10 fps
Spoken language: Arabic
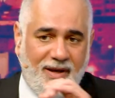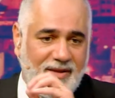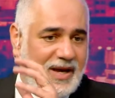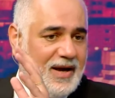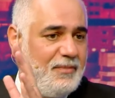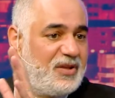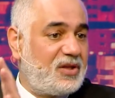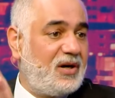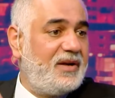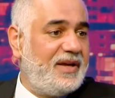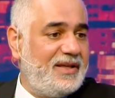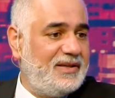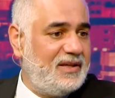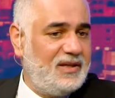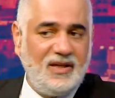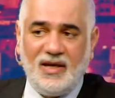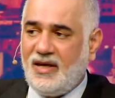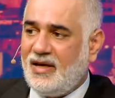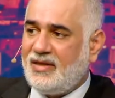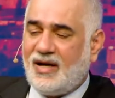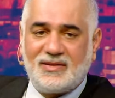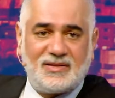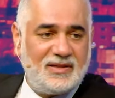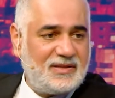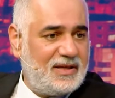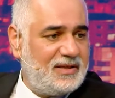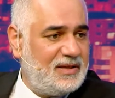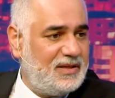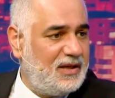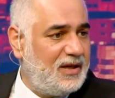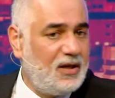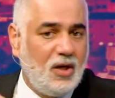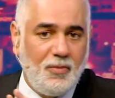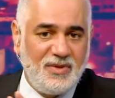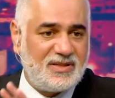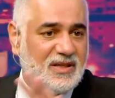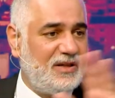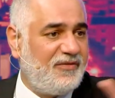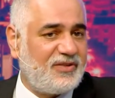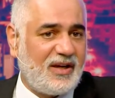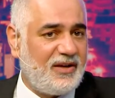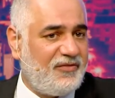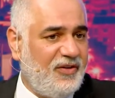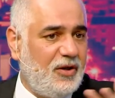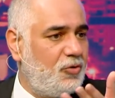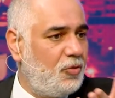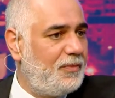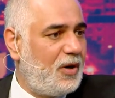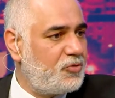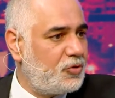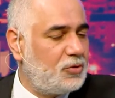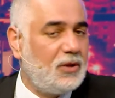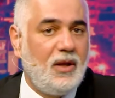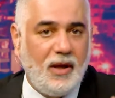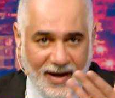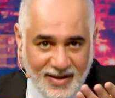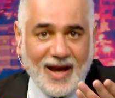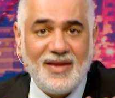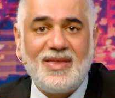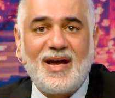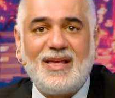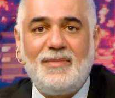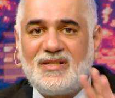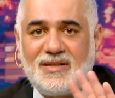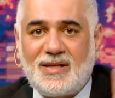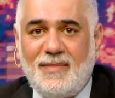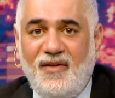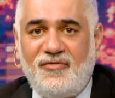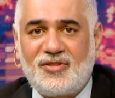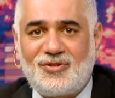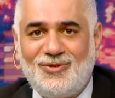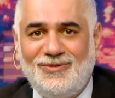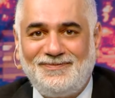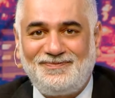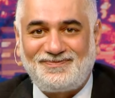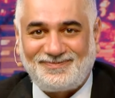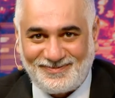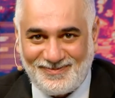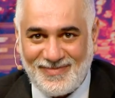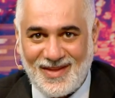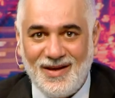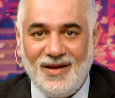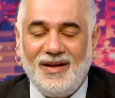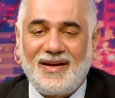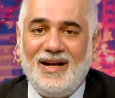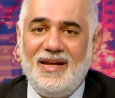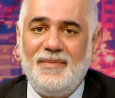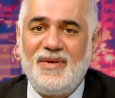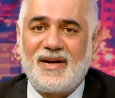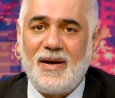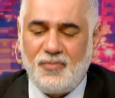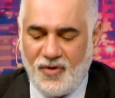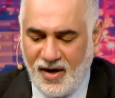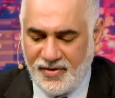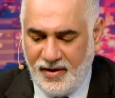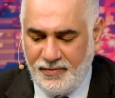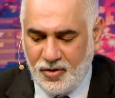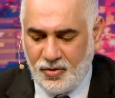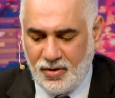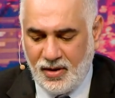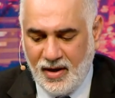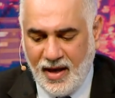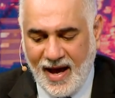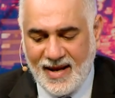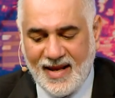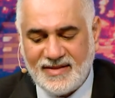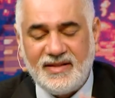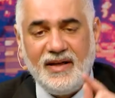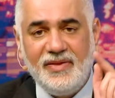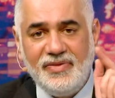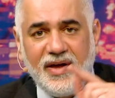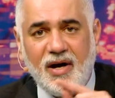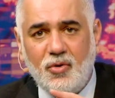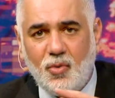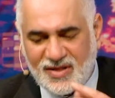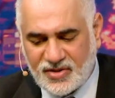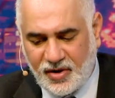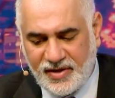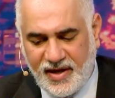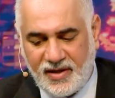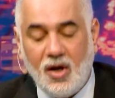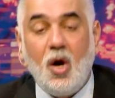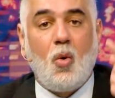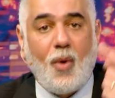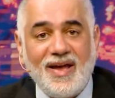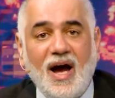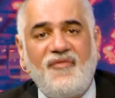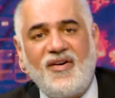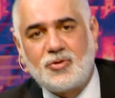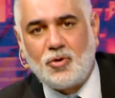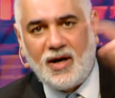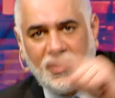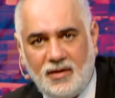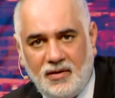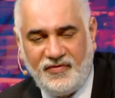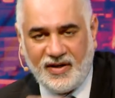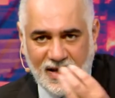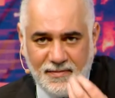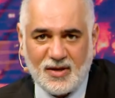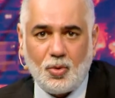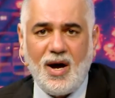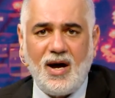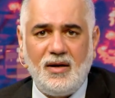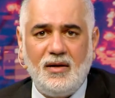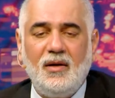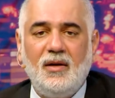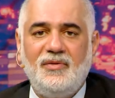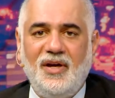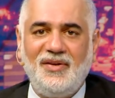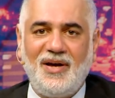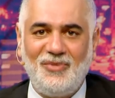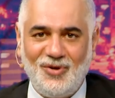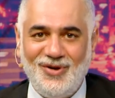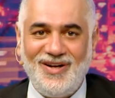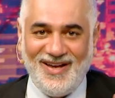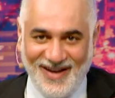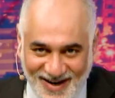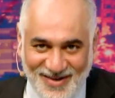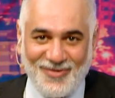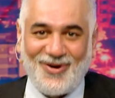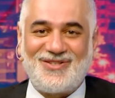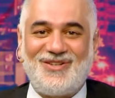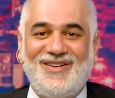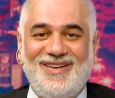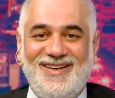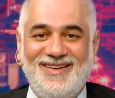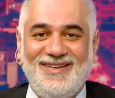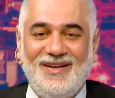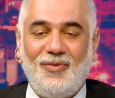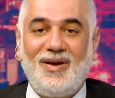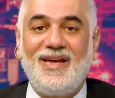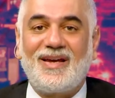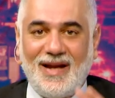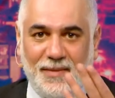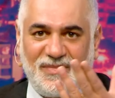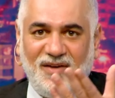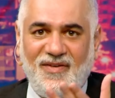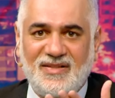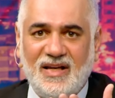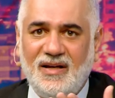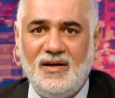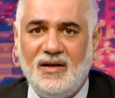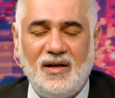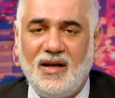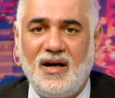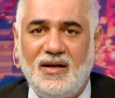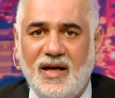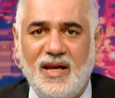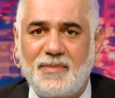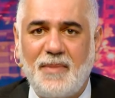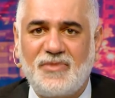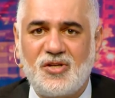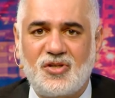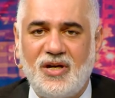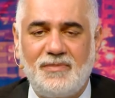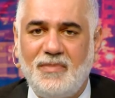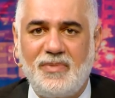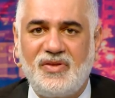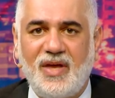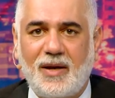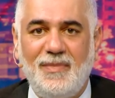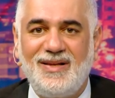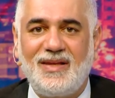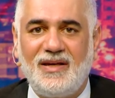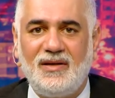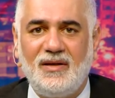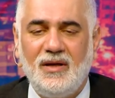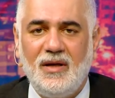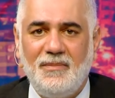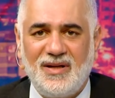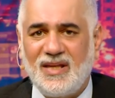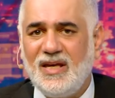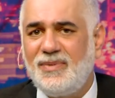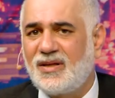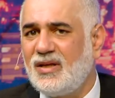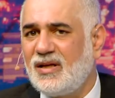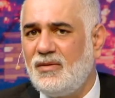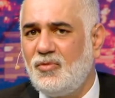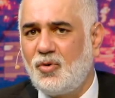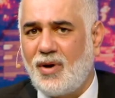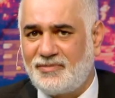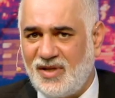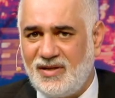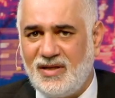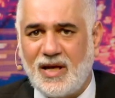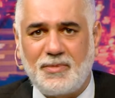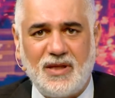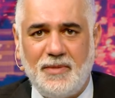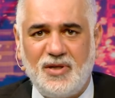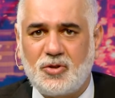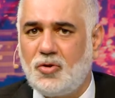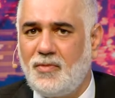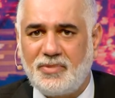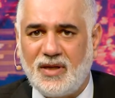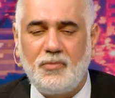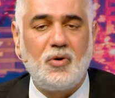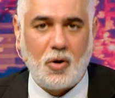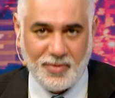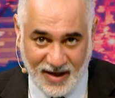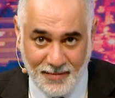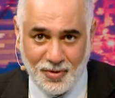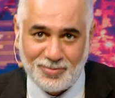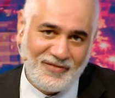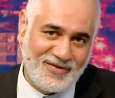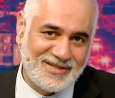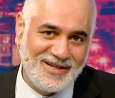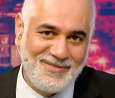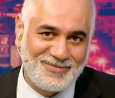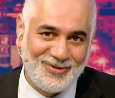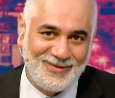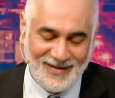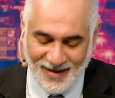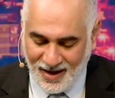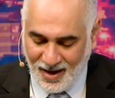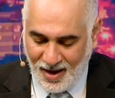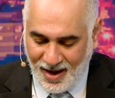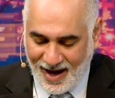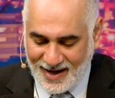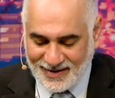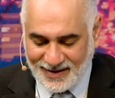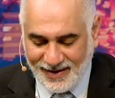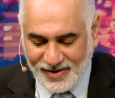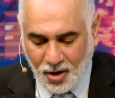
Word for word: هيدا مطران هديني اياه هيدا قصيص هديني اياه بنصير نفتخر فيه انه هو موجود هيدا عندك إيه؟ بس اسا ما حفظته كلام الرب واضح بيقول الذي عنده وصاياي ويحفظها في كلمة و نحن بنقول ايه عندنا وصايا ولكن عم تحفظها لا لانك ما بتجتهد ما بدك ملتهي ملتهي بكثير امور وعم تدي انك بتحب يسوع ما بتحبه لو بتحبه بتحفظ كلمته الذي عنده